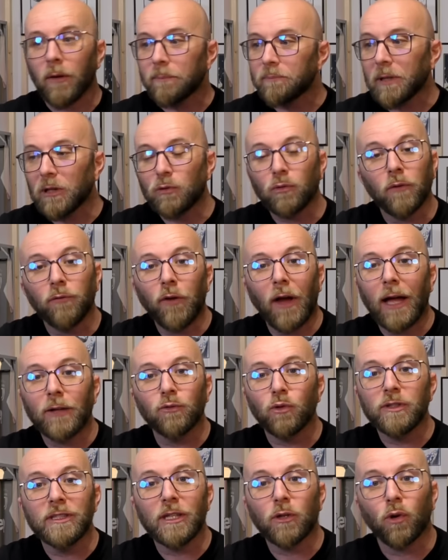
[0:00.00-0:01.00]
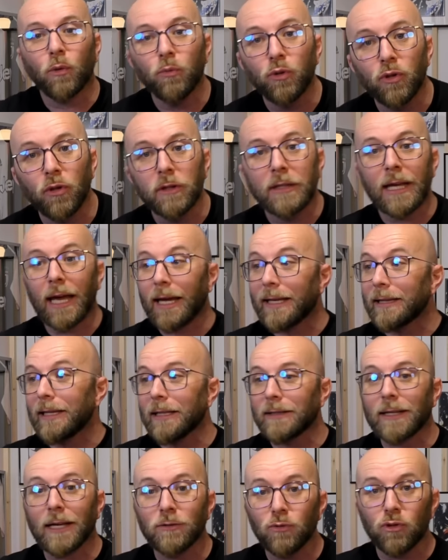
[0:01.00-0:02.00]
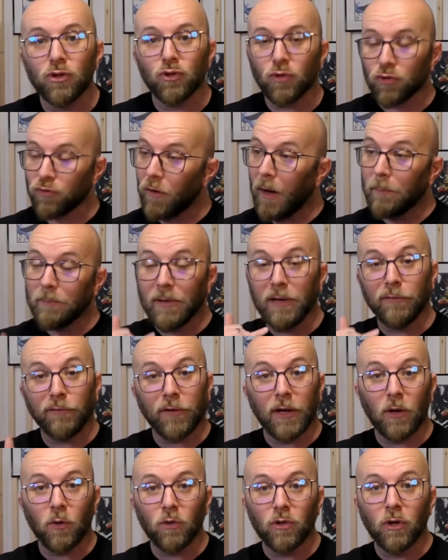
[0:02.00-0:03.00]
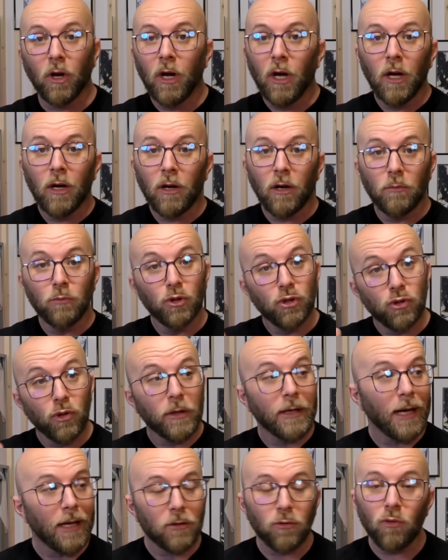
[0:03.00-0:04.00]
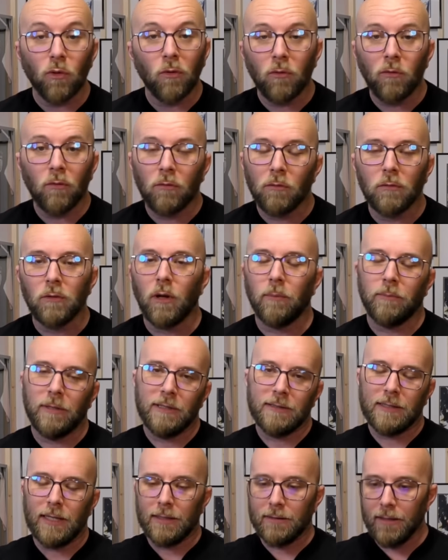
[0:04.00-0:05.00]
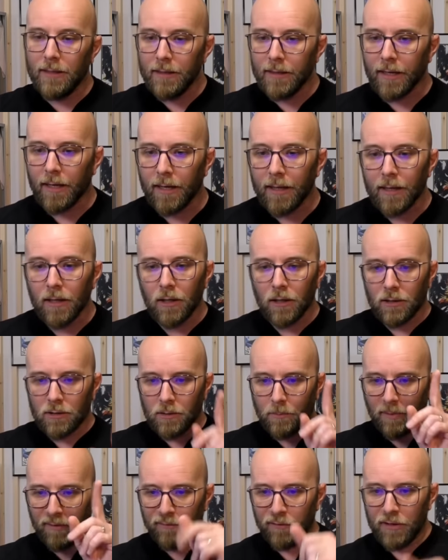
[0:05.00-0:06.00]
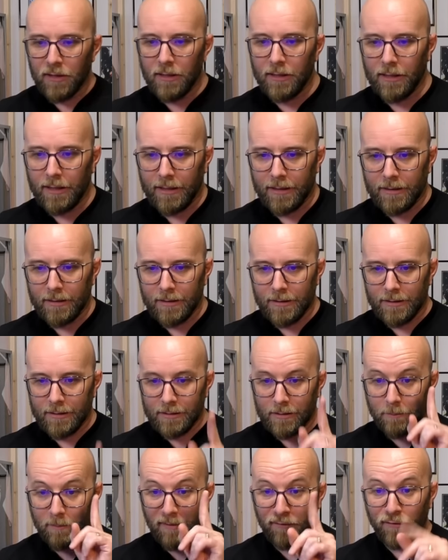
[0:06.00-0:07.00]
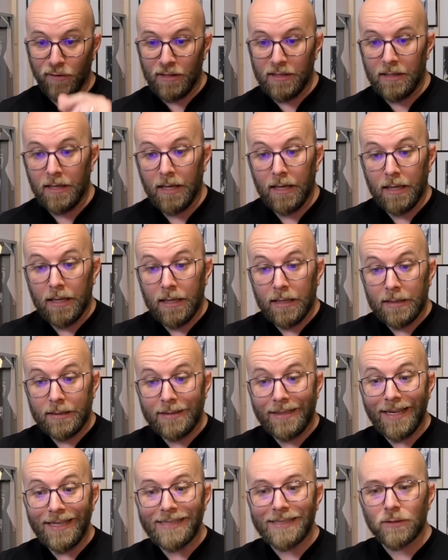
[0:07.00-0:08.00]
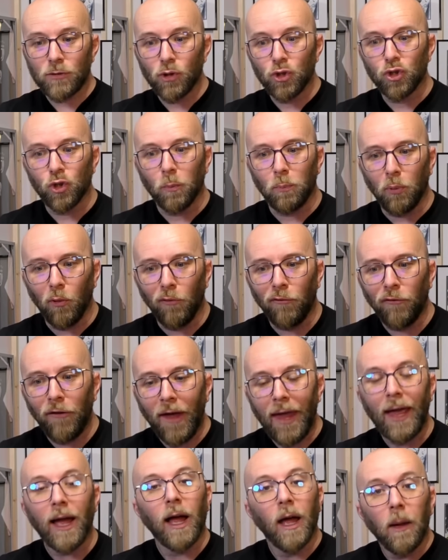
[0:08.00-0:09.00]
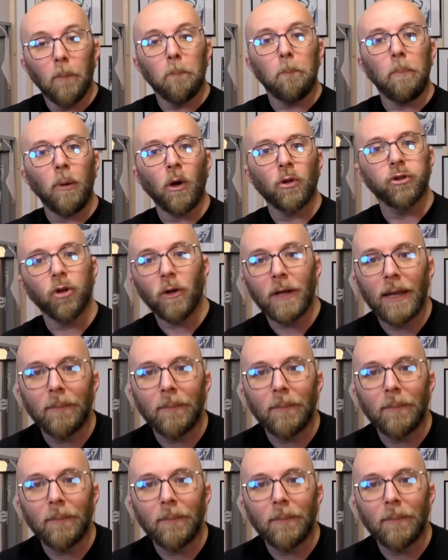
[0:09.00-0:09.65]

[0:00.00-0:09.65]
peut-être te faire un dossier communautaire avec la traduction. Je vais appeler le frérot euh, Monsieur Quinton. non, mais c'est un délire. C'est pas fini, les gars. C'est pas fini. Qu'est-ce que je peux faire pendant la